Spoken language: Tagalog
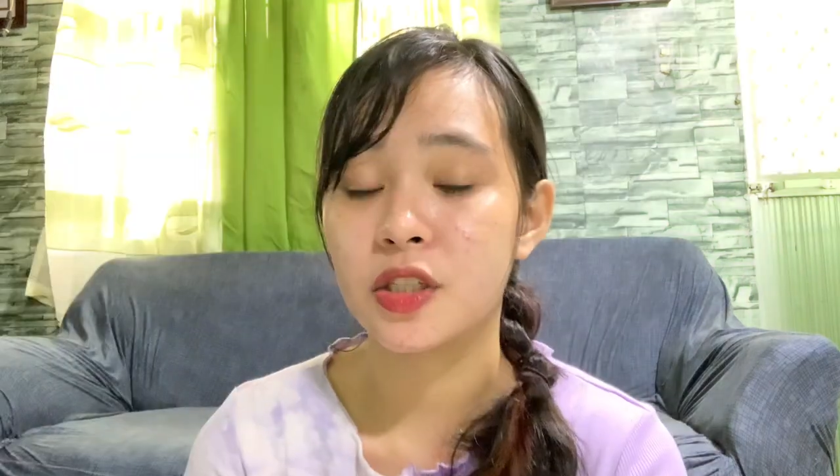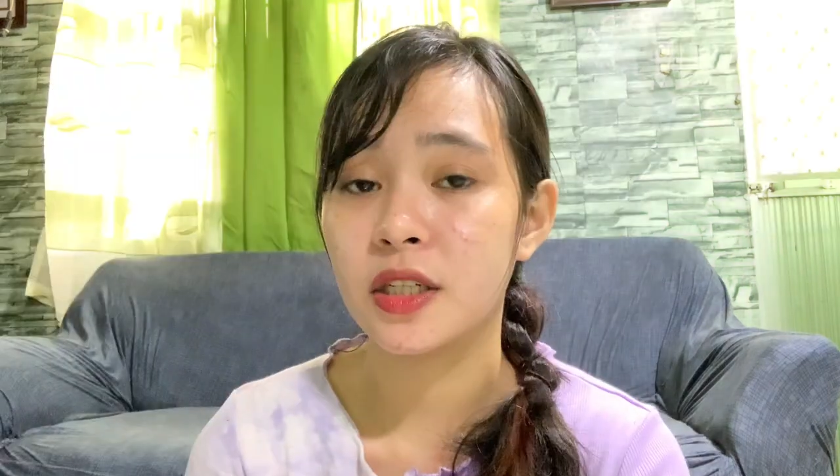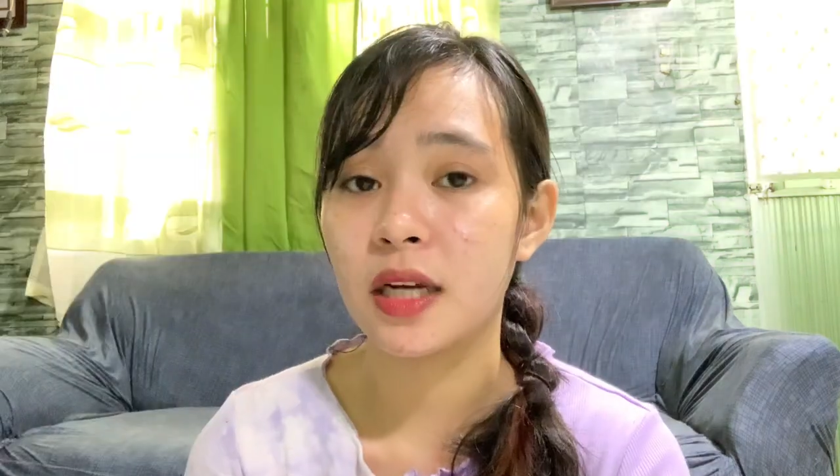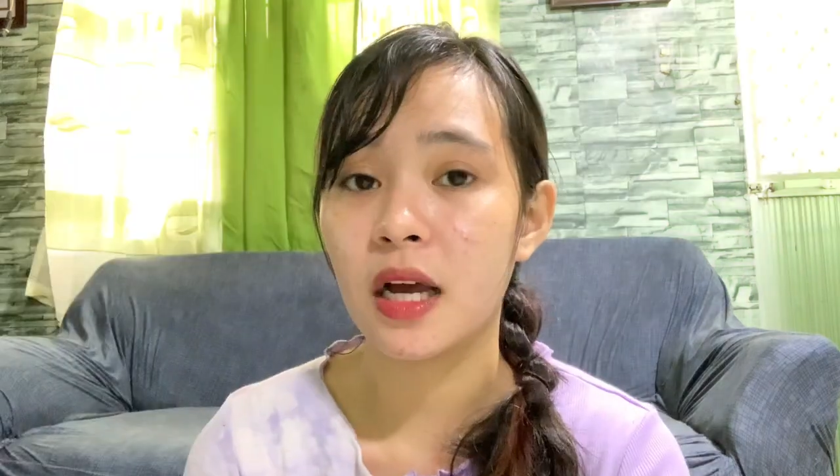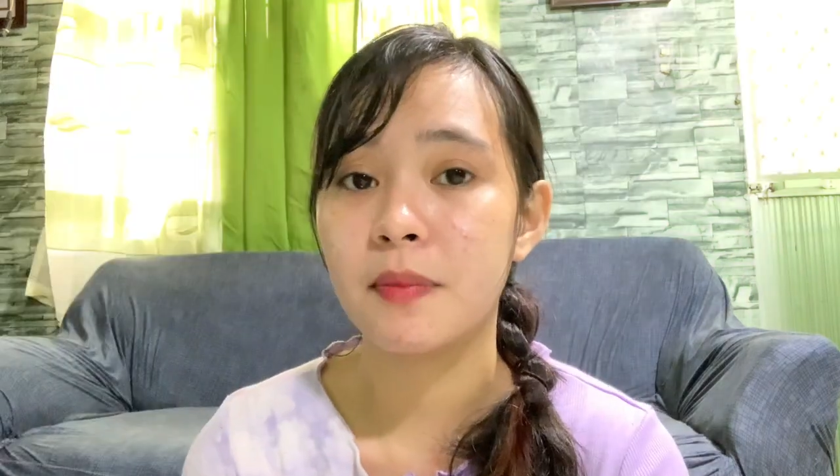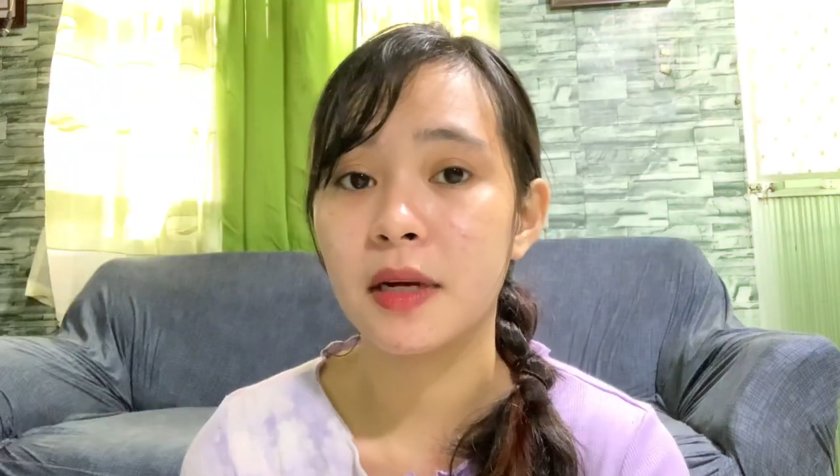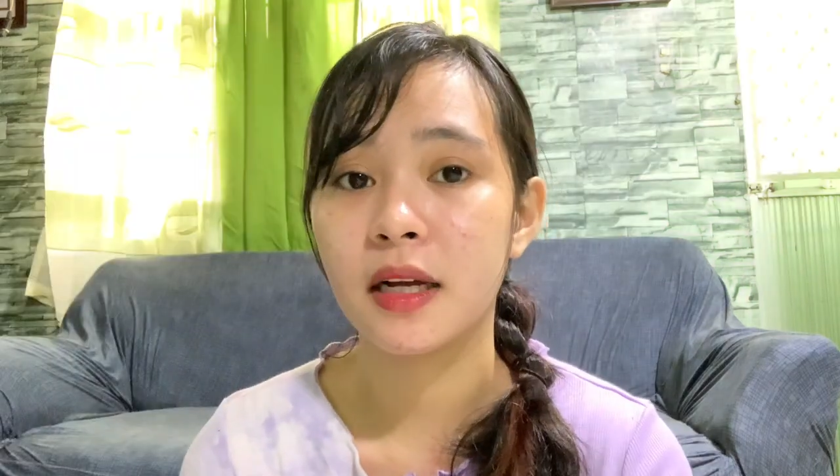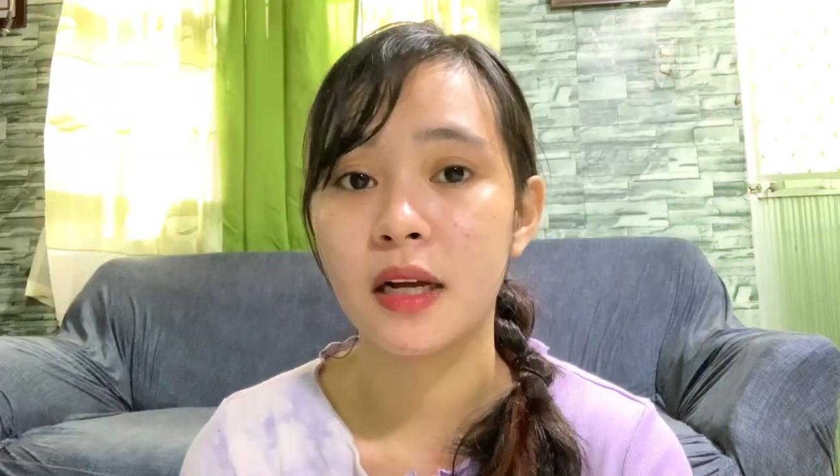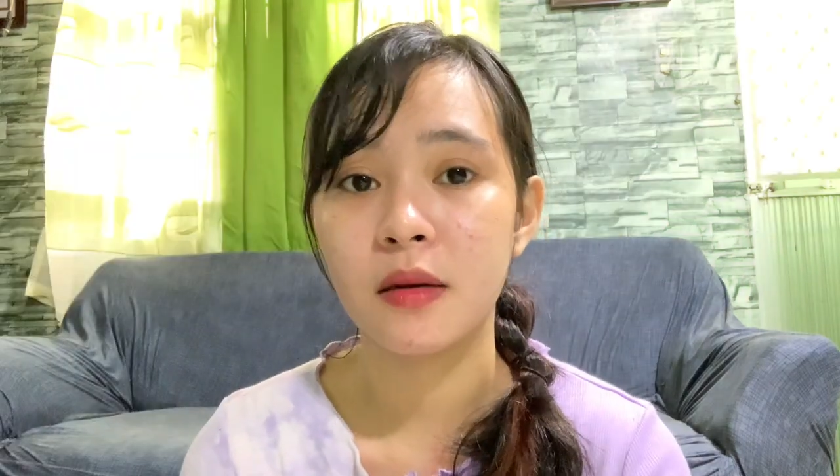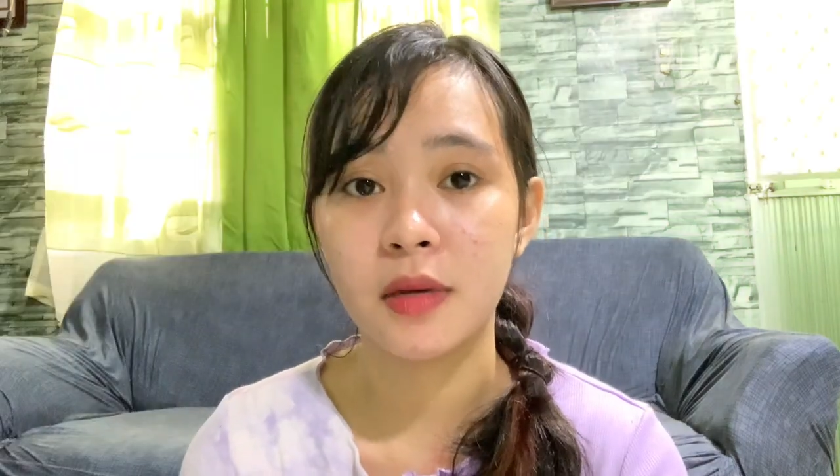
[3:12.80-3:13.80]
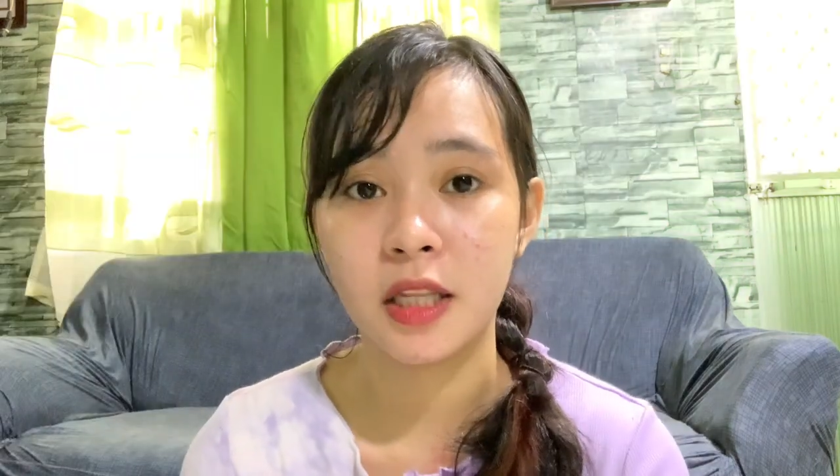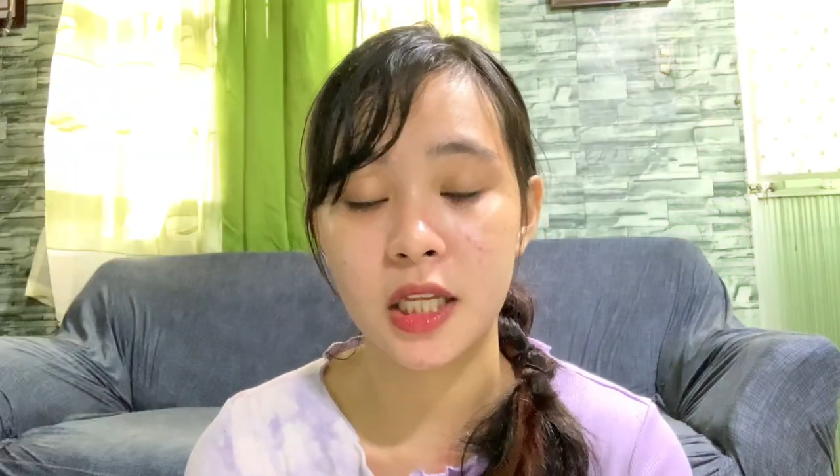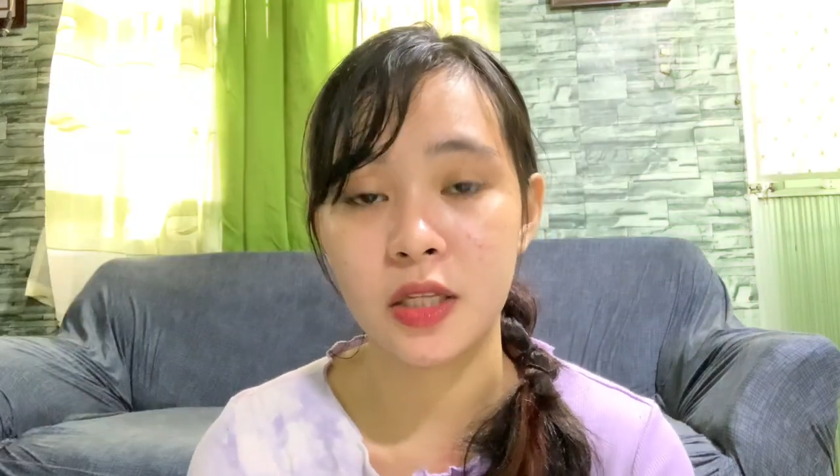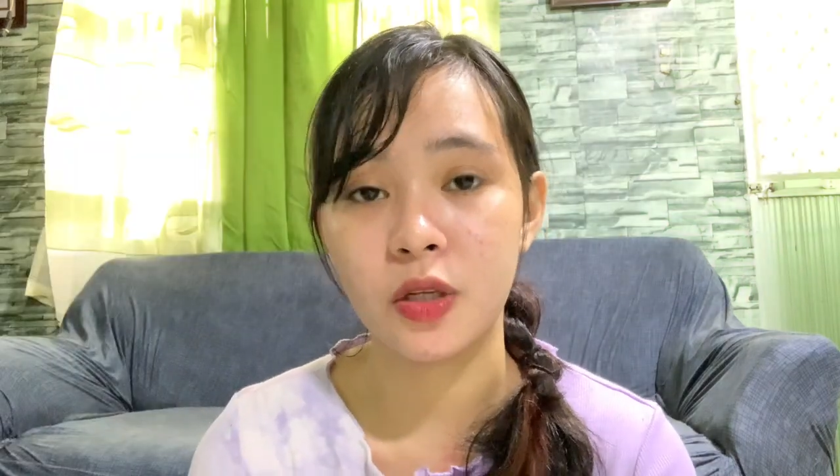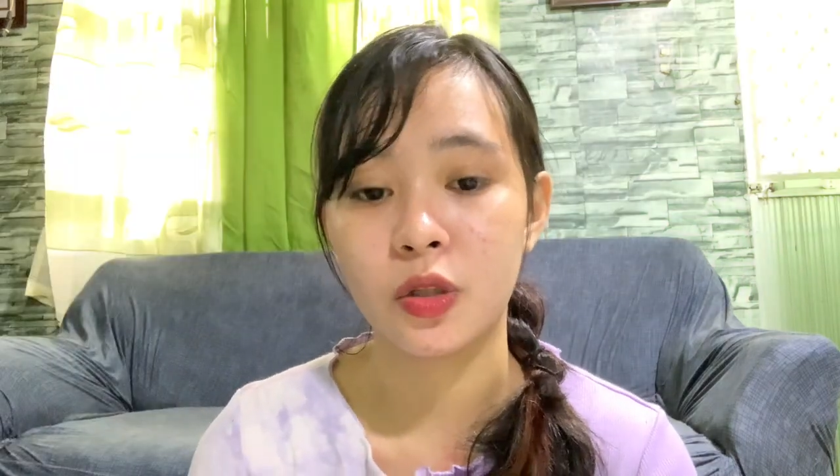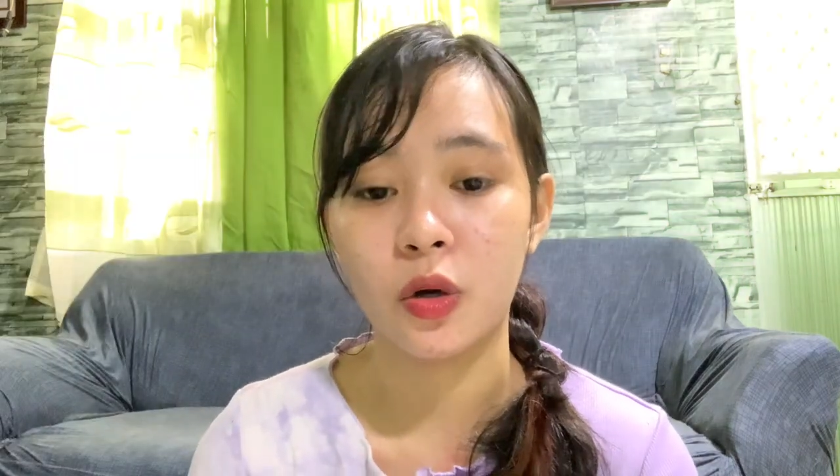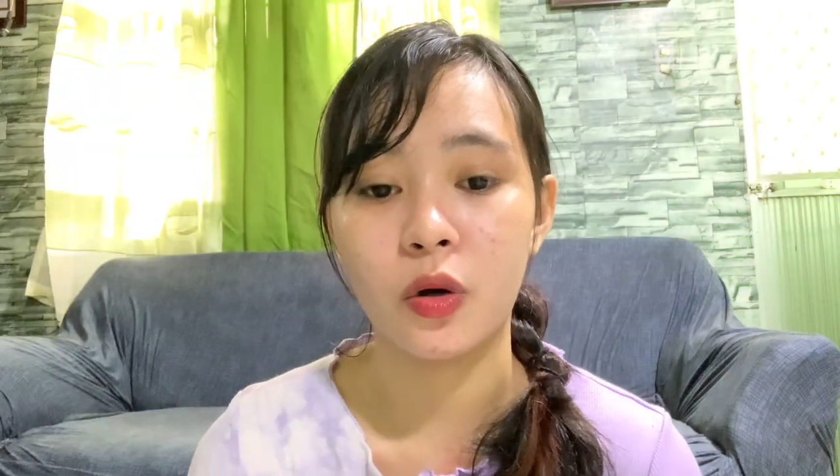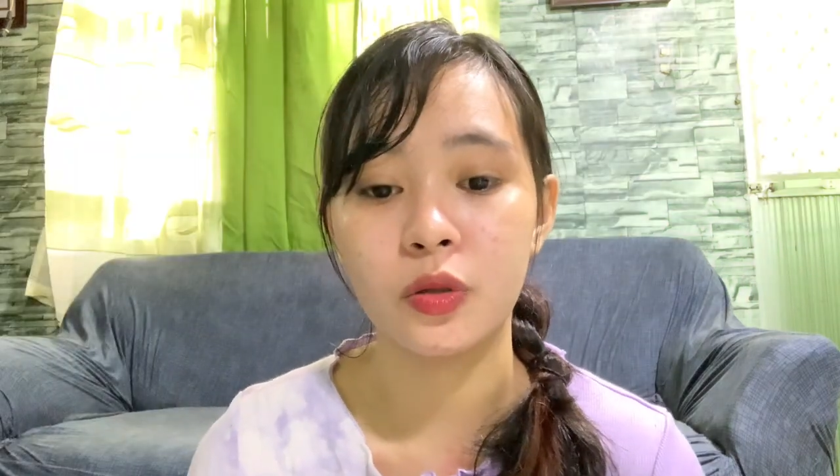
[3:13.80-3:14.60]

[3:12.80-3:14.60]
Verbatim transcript: sure na kapag gagamitin nyo to